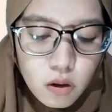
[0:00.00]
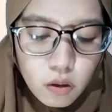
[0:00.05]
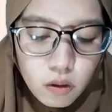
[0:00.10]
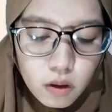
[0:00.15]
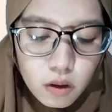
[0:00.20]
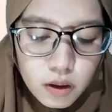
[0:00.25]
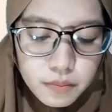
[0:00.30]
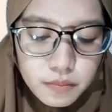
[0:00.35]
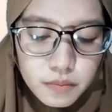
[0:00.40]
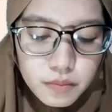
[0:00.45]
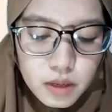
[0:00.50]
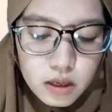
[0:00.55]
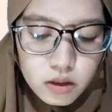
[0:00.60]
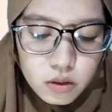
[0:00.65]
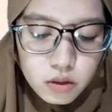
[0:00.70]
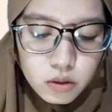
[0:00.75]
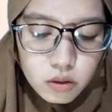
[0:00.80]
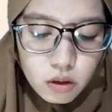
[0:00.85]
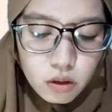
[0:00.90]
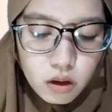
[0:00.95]
Rabbi
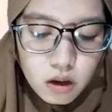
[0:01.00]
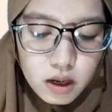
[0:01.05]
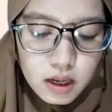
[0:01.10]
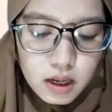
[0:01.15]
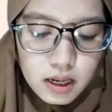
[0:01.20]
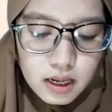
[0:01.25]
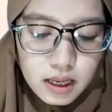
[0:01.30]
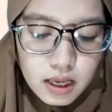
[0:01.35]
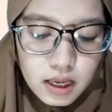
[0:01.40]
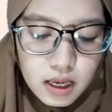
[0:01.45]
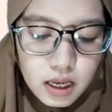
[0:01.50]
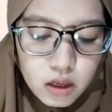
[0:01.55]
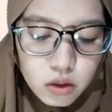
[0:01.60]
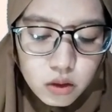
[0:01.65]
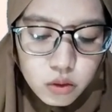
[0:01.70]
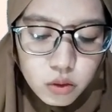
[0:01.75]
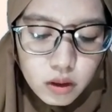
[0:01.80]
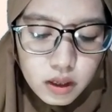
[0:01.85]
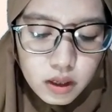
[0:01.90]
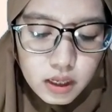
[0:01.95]
israh li
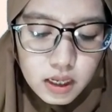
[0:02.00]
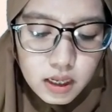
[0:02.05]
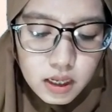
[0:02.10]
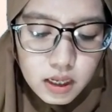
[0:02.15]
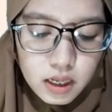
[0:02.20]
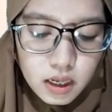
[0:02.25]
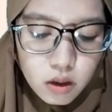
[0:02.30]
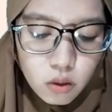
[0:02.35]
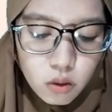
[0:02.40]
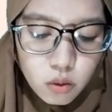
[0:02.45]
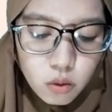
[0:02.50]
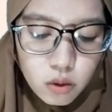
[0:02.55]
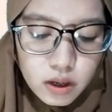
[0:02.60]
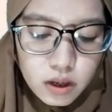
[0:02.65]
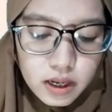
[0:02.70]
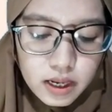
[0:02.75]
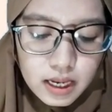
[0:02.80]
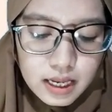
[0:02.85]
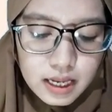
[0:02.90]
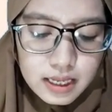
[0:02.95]
sadari
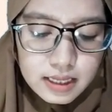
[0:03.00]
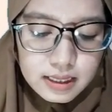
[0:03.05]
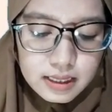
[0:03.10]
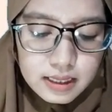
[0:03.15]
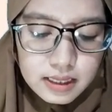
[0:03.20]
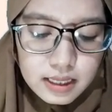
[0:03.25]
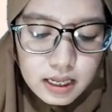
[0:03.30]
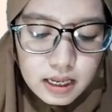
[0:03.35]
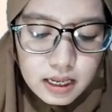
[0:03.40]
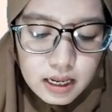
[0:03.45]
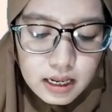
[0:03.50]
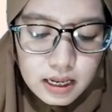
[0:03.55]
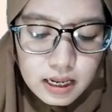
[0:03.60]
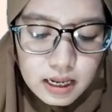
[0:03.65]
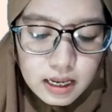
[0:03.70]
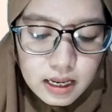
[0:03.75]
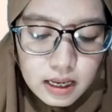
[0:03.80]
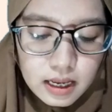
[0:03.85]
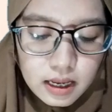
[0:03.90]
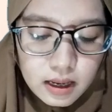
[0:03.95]
wa yassir
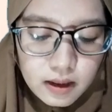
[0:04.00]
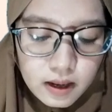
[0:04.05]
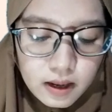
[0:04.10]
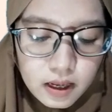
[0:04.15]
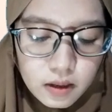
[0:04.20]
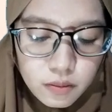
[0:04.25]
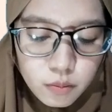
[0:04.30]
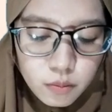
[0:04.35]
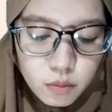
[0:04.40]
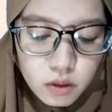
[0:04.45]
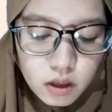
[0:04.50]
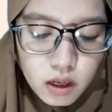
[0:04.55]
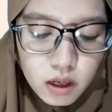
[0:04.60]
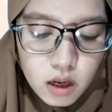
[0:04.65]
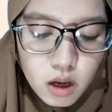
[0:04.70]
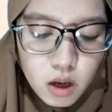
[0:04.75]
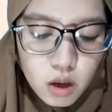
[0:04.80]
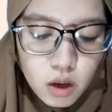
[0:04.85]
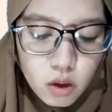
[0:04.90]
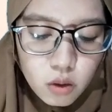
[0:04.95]
li amri
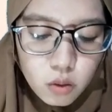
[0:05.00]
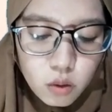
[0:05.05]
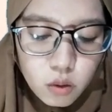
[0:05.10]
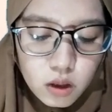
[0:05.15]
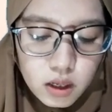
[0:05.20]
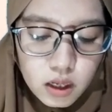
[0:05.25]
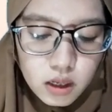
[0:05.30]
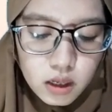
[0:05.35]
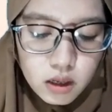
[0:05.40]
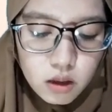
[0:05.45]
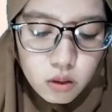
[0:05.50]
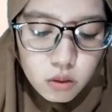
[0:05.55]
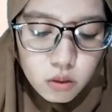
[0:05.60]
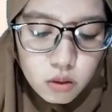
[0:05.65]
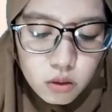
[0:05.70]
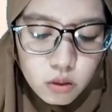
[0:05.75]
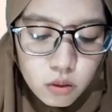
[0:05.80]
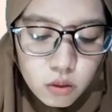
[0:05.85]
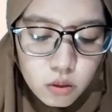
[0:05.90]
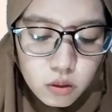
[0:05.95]

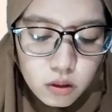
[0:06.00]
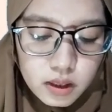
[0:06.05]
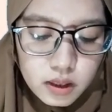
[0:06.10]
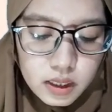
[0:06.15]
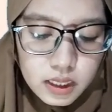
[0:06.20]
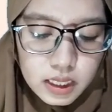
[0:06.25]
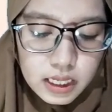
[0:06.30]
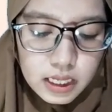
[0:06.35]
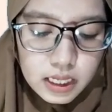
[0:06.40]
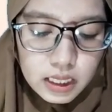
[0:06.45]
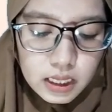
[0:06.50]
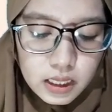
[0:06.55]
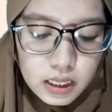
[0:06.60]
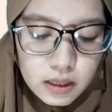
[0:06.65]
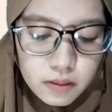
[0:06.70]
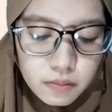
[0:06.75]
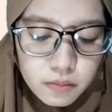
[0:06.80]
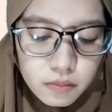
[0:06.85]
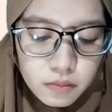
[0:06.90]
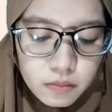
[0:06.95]
Wahlul
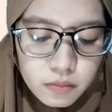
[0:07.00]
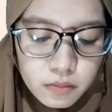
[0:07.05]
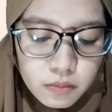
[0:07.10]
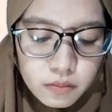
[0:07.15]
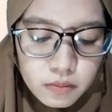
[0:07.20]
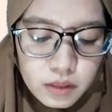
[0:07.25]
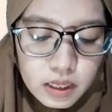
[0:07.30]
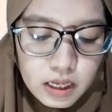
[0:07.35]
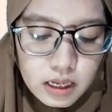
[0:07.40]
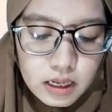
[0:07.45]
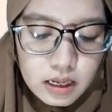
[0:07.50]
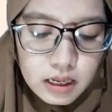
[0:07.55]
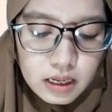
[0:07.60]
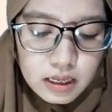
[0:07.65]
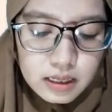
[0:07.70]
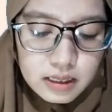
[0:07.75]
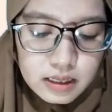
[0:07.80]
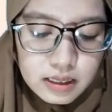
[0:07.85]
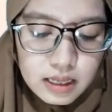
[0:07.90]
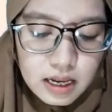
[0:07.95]
uqadatan min
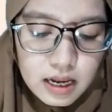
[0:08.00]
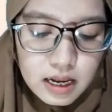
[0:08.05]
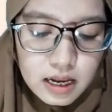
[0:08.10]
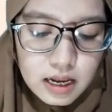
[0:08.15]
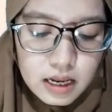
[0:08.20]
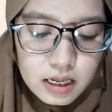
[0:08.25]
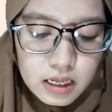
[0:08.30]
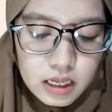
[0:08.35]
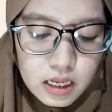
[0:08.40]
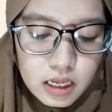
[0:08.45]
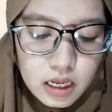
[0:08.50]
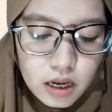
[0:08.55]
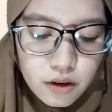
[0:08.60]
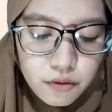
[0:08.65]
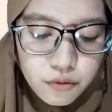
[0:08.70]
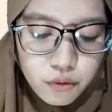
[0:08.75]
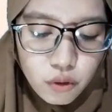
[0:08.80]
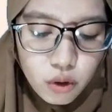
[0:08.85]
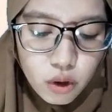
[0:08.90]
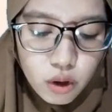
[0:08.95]
lisani
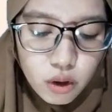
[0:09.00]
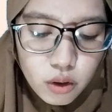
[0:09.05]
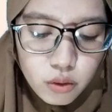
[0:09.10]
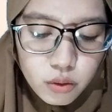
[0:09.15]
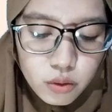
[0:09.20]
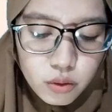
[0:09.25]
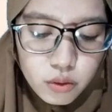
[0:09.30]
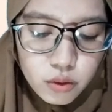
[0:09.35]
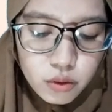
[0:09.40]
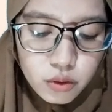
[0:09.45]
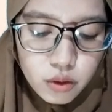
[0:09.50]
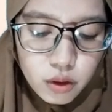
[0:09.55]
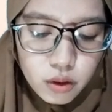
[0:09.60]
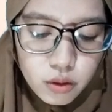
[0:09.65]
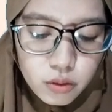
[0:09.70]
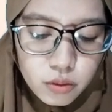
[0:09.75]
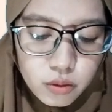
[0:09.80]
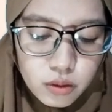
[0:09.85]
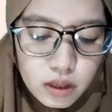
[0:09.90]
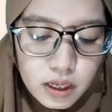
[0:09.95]
yafqahu
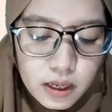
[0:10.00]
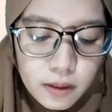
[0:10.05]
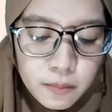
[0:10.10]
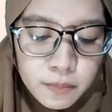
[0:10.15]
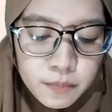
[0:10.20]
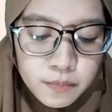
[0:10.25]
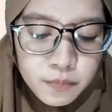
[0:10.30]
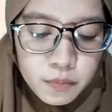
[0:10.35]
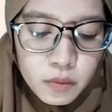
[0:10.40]
qawli